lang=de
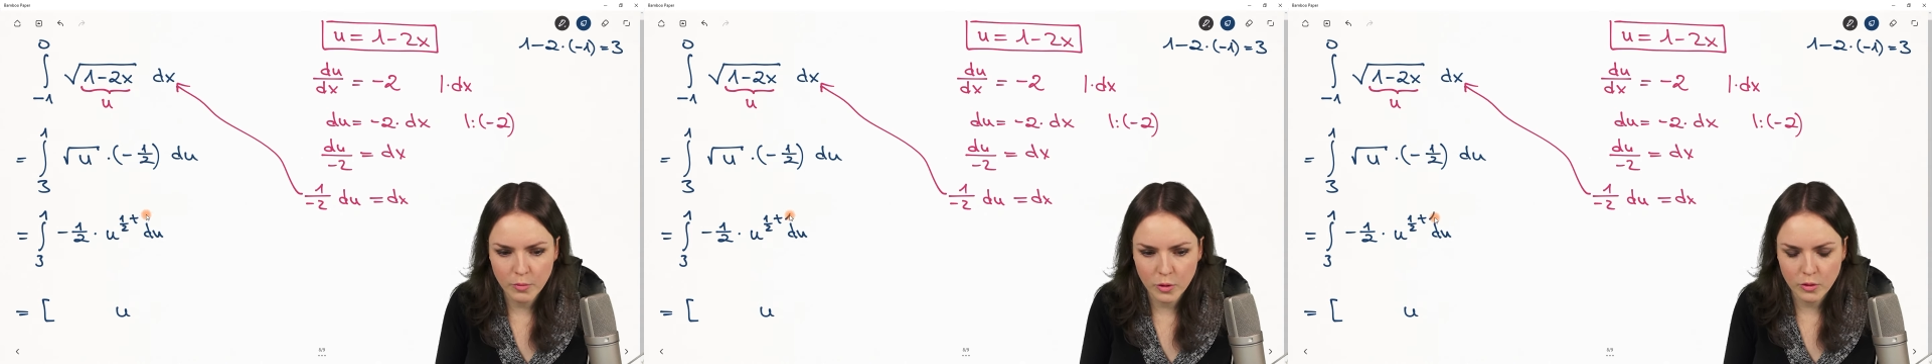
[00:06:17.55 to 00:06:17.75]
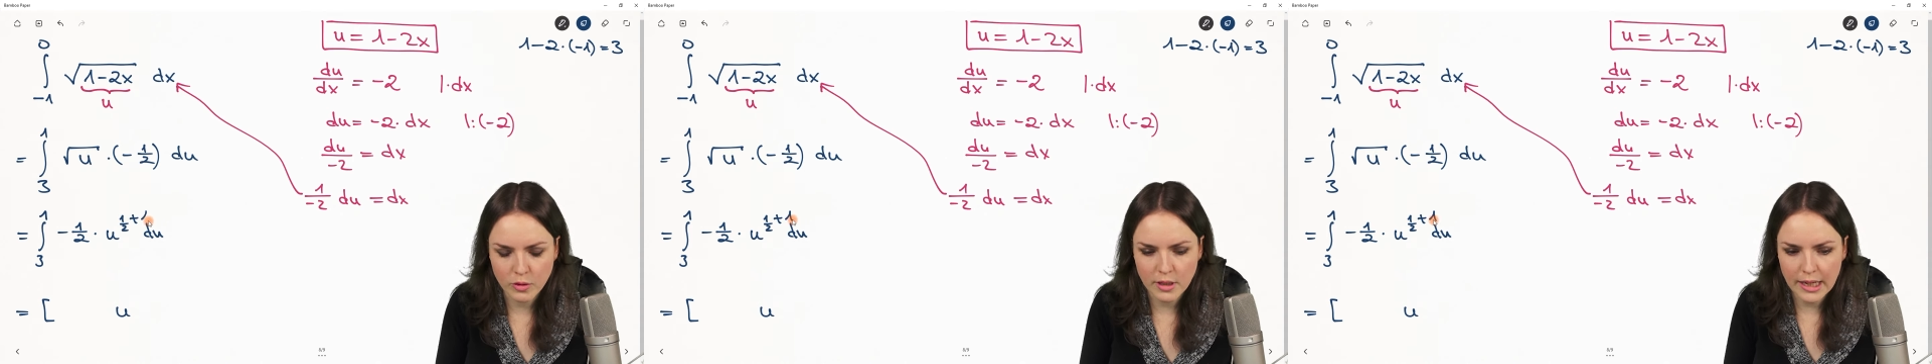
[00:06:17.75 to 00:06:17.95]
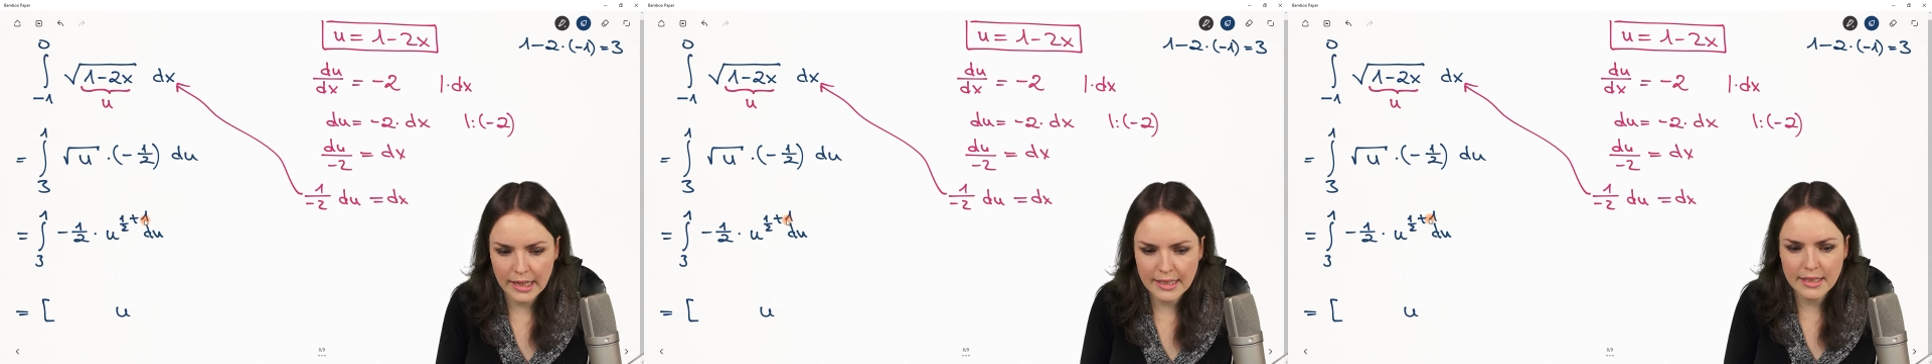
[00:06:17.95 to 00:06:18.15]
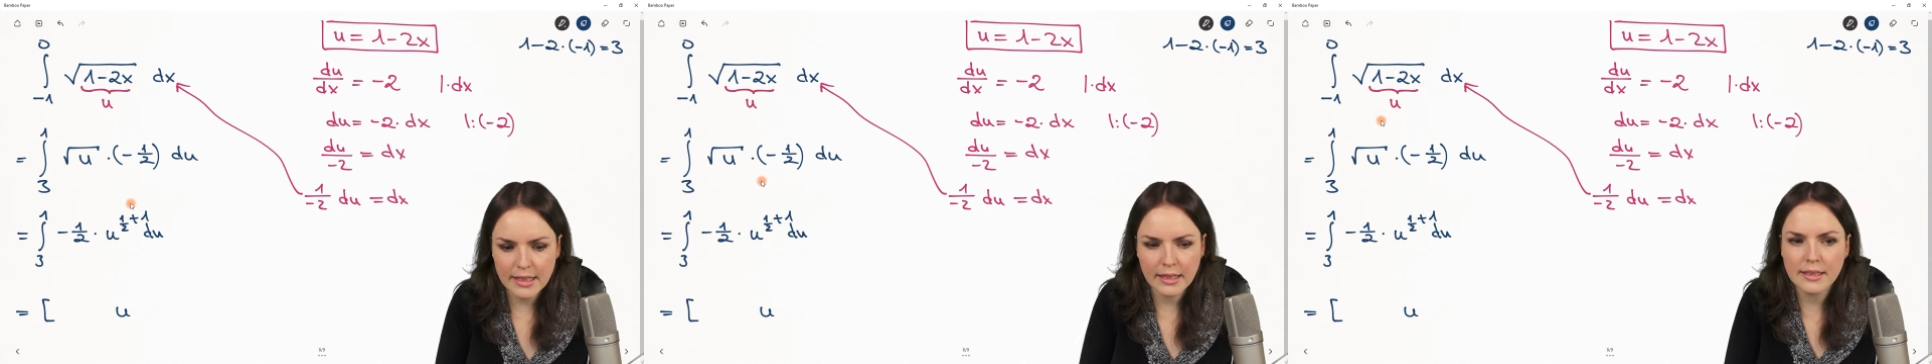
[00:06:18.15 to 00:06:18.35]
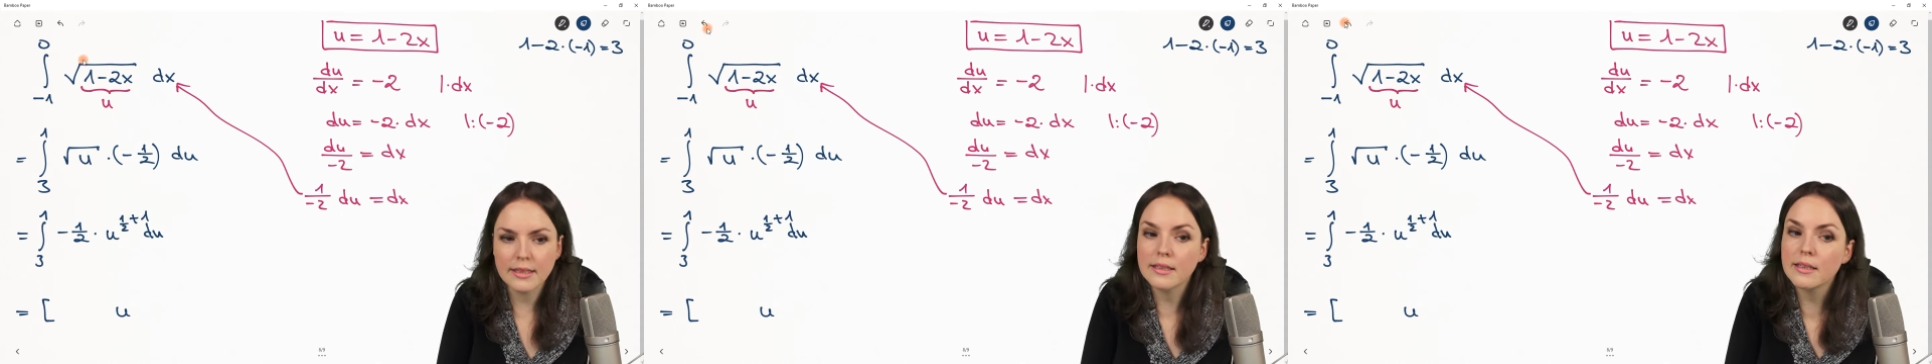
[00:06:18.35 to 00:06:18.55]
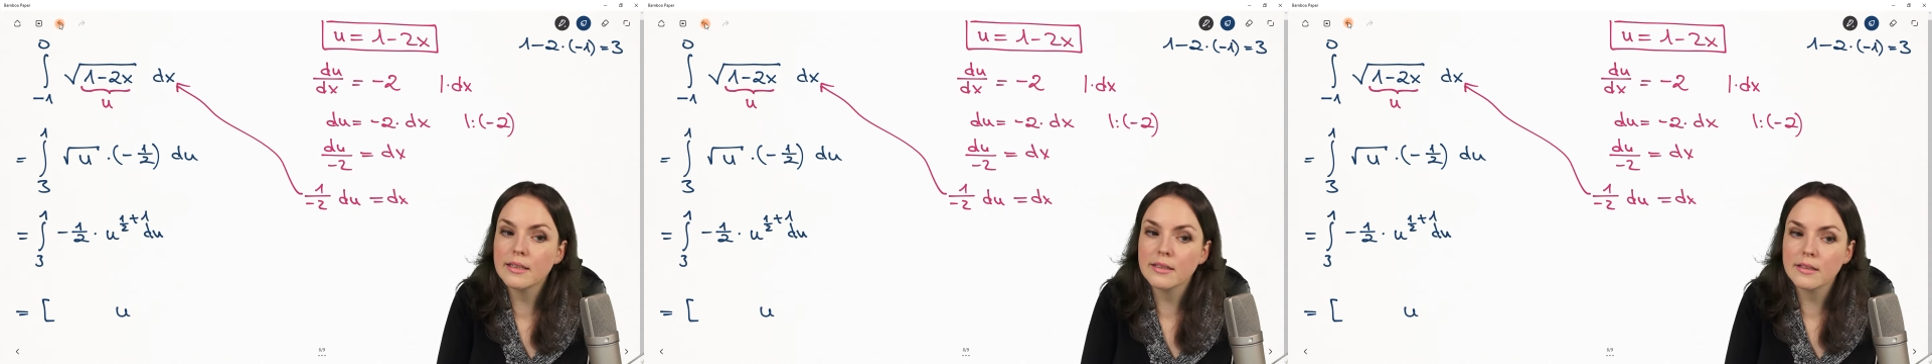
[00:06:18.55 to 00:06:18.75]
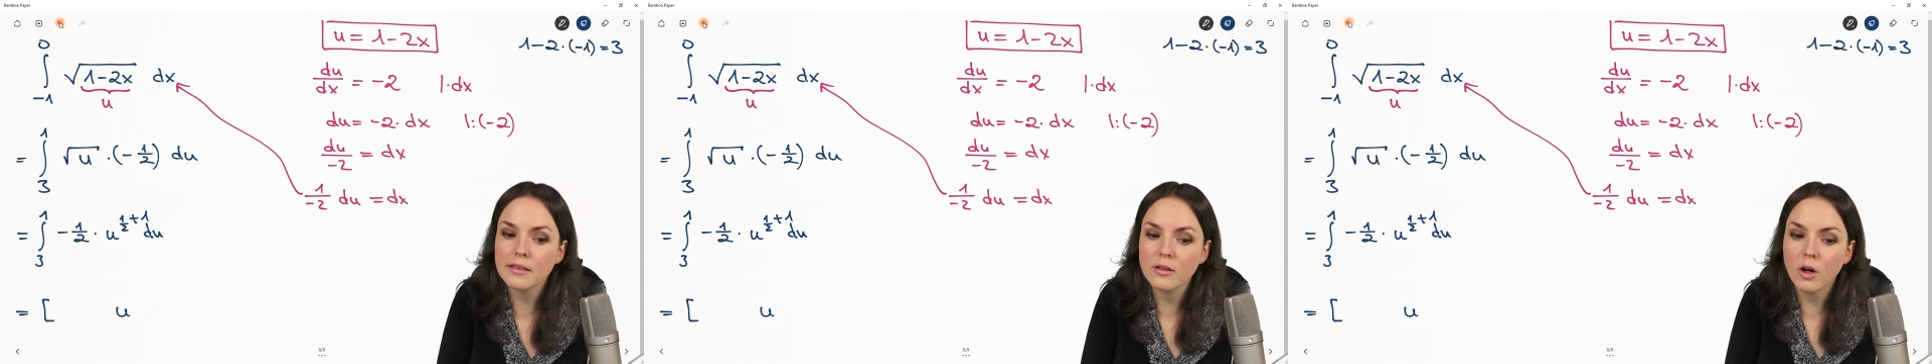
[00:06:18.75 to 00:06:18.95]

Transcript: plus 1 rechnen,